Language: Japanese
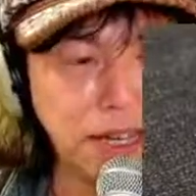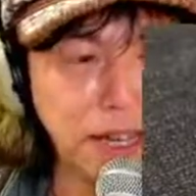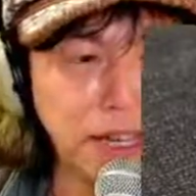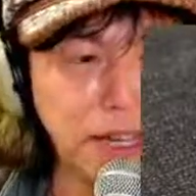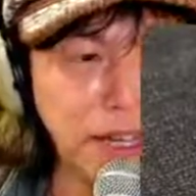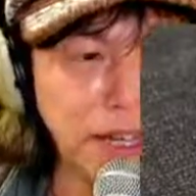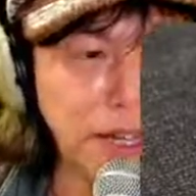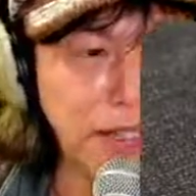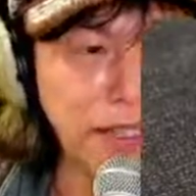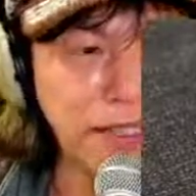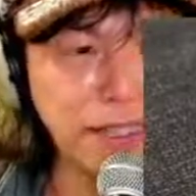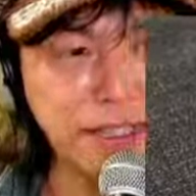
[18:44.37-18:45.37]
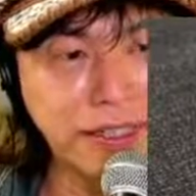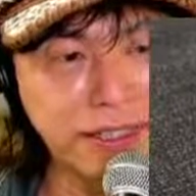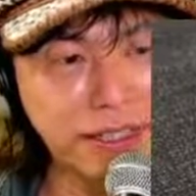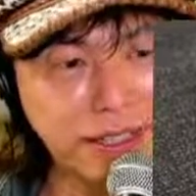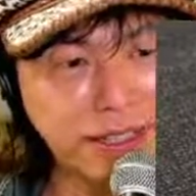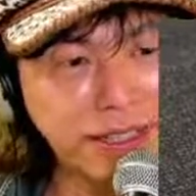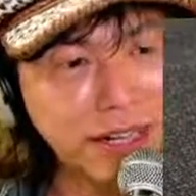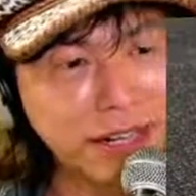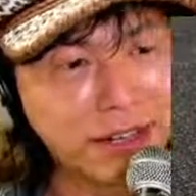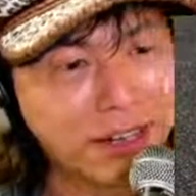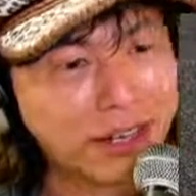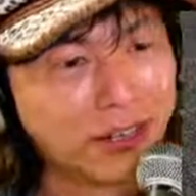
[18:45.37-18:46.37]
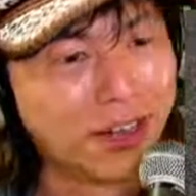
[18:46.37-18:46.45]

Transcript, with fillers: えー、行かれへんねんけど